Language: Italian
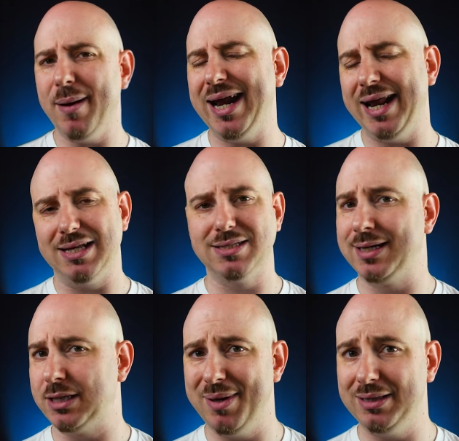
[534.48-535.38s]
parere
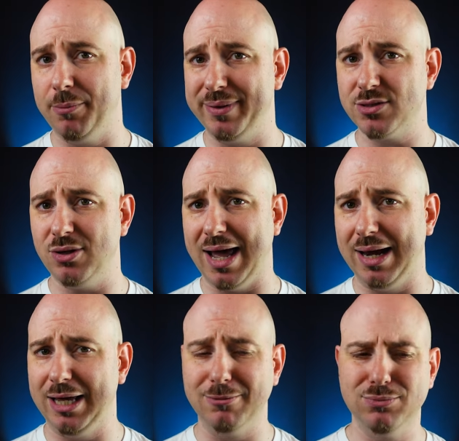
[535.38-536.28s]
strettamente
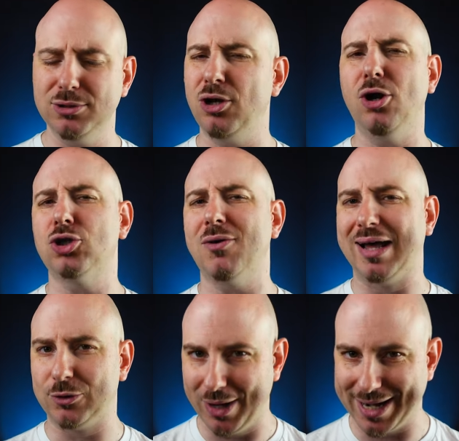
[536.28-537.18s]
personale, non ho
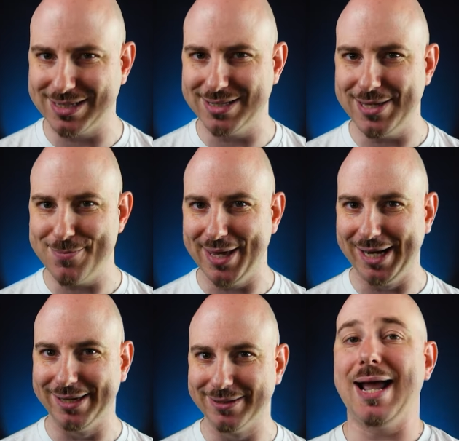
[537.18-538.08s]
trovato
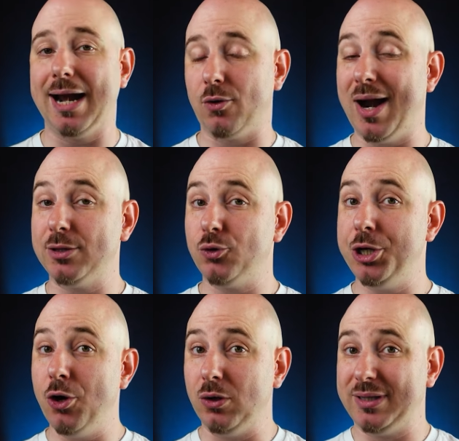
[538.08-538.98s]
irresistibili. Calcolando
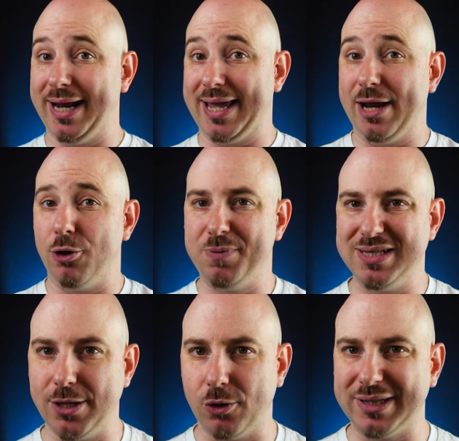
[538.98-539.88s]
inoltre che in
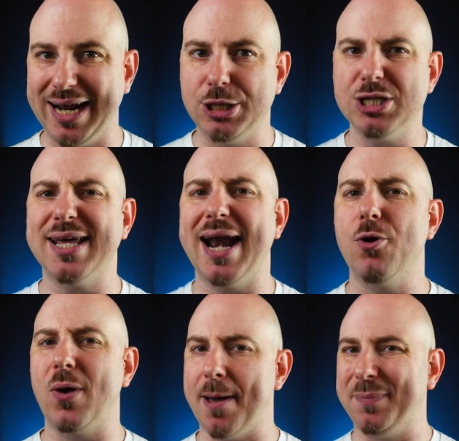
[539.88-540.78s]
OP03 ci
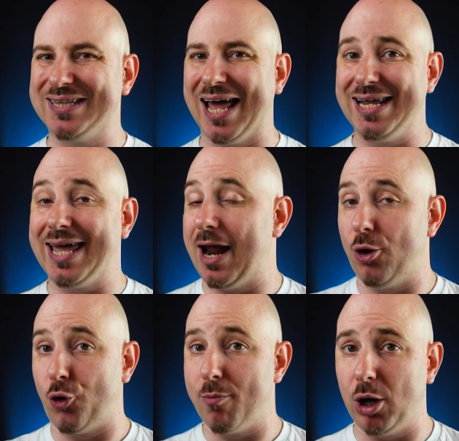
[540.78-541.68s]
saranno capitani che a
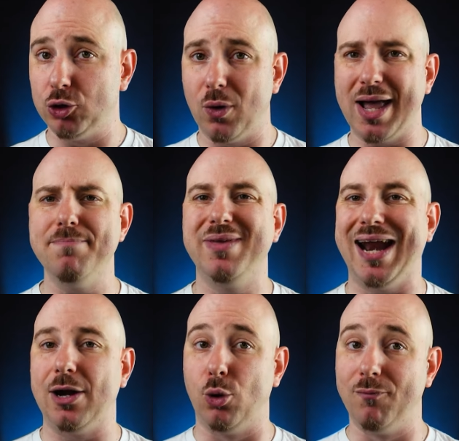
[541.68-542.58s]
loro modo cambieranno il